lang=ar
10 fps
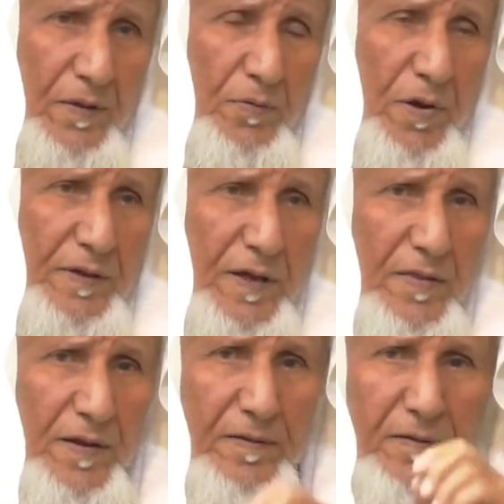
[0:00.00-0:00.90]

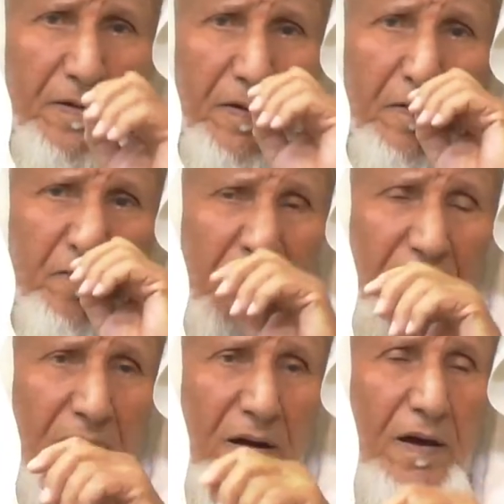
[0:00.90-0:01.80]
وهكذا
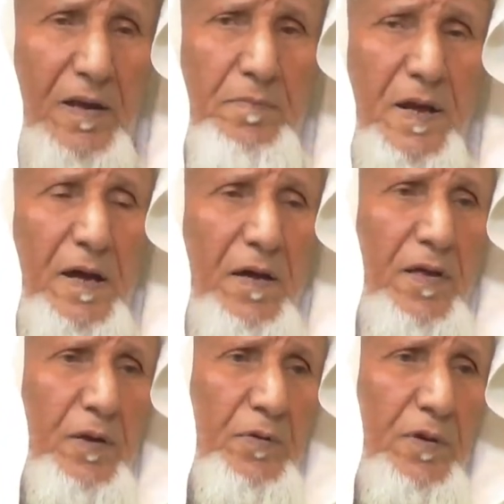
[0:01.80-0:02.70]
فاللي ما يعظ
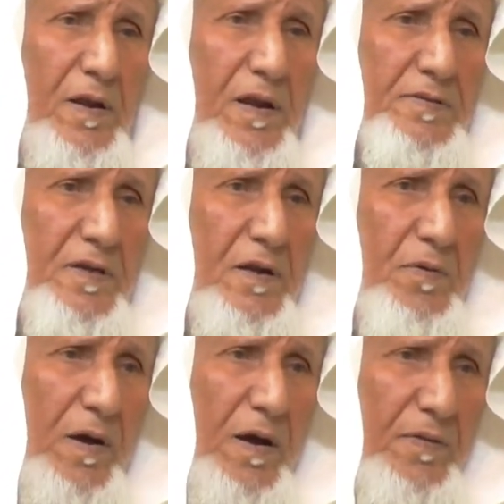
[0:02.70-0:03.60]
القرآن ليس له
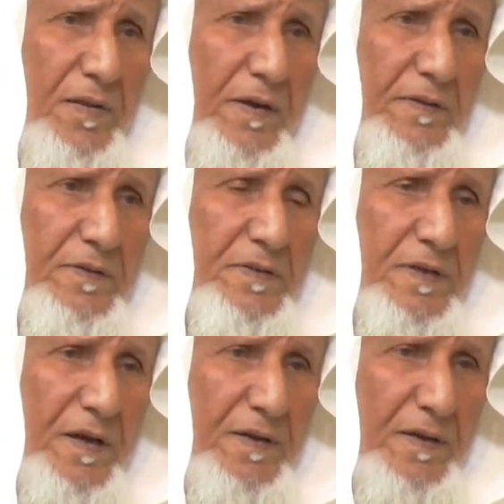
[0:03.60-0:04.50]
واعظ لكن
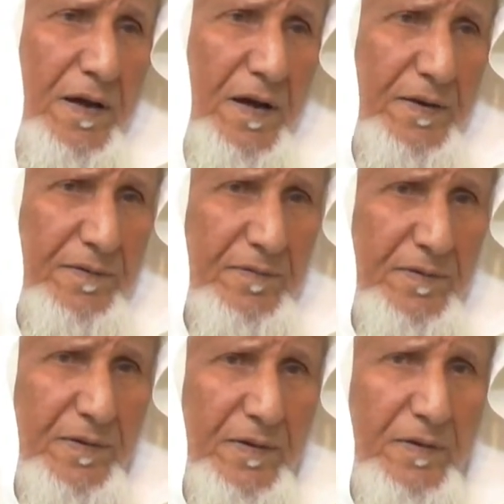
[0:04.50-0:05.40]
تجيها النار
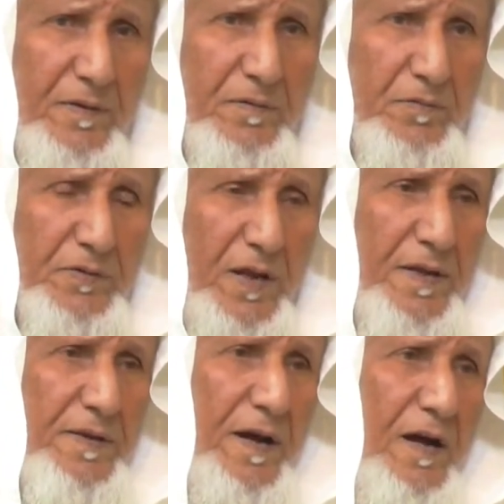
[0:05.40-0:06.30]

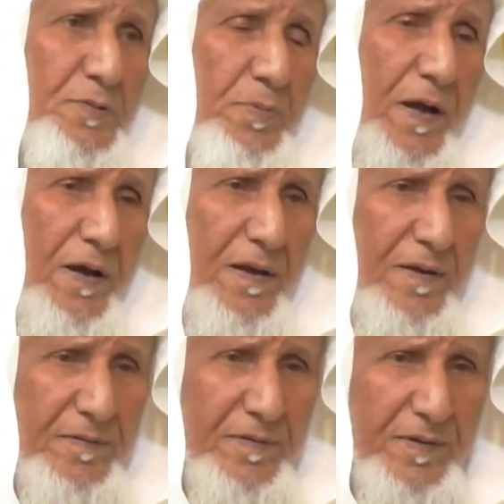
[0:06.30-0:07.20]
وتلينه غصبا
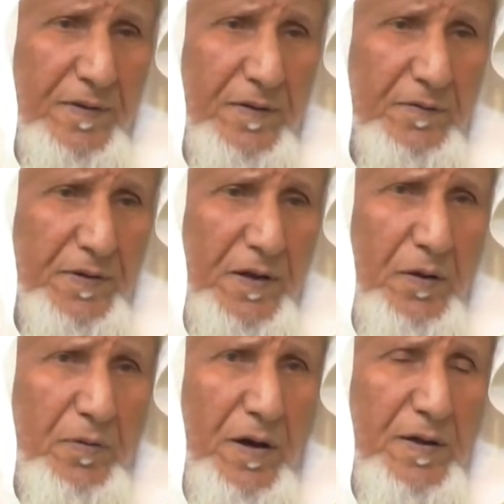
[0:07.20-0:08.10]
عليه فيا
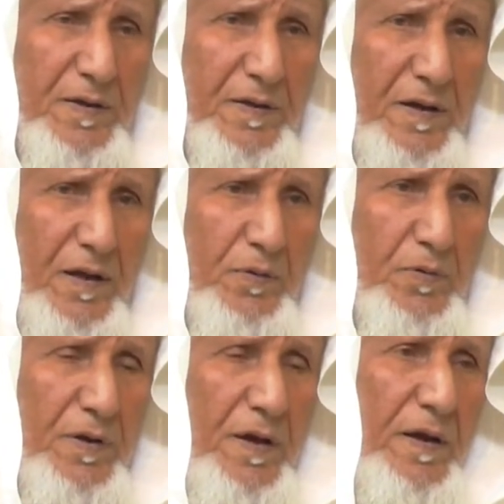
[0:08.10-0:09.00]
اخواني
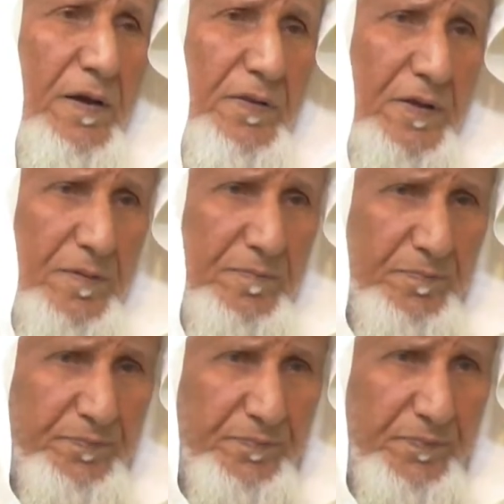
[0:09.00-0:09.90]
القران عظيم
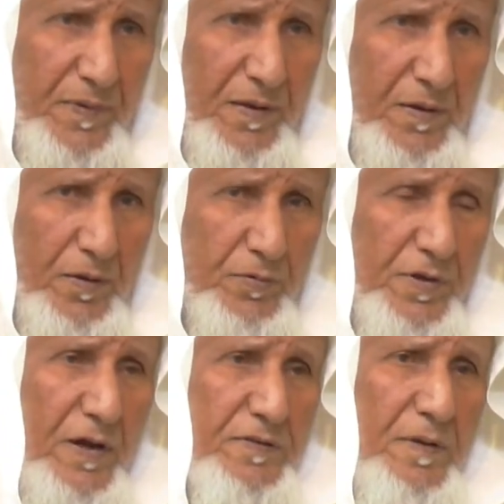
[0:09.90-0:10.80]

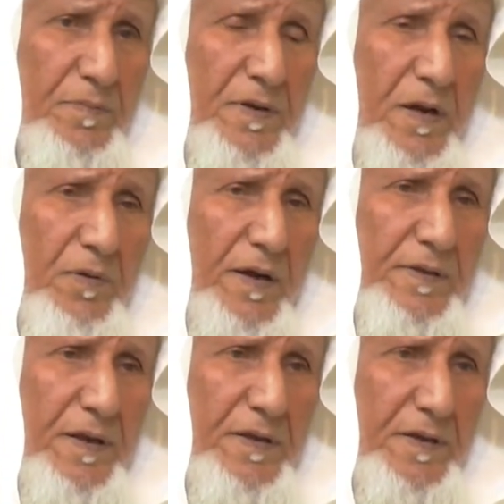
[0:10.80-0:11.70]
وياجب ان
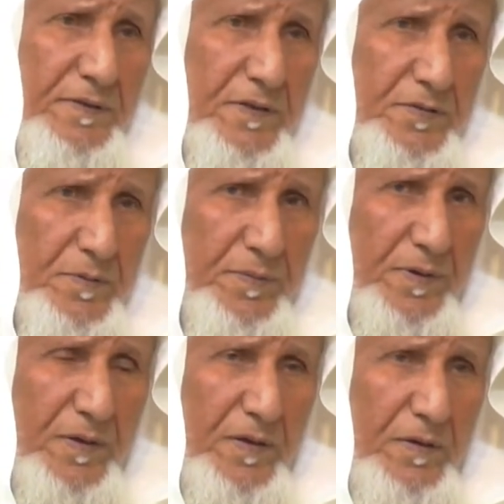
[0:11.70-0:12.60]
الواحد انه يحتسب
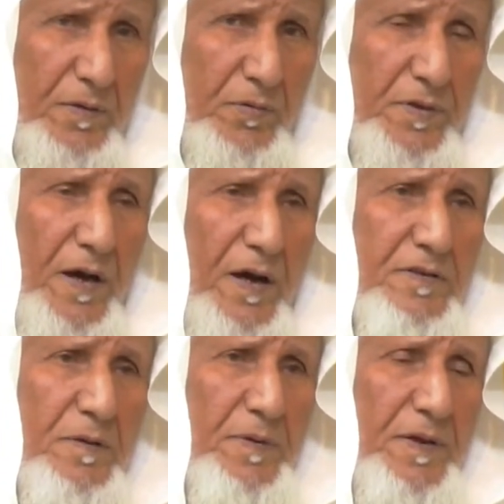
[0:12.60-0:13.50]

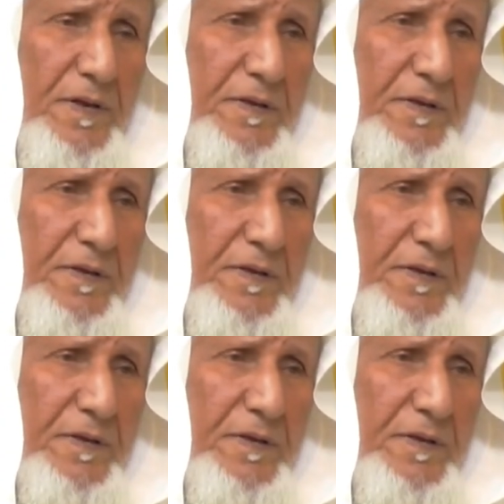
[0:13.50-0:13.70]
وياجب انه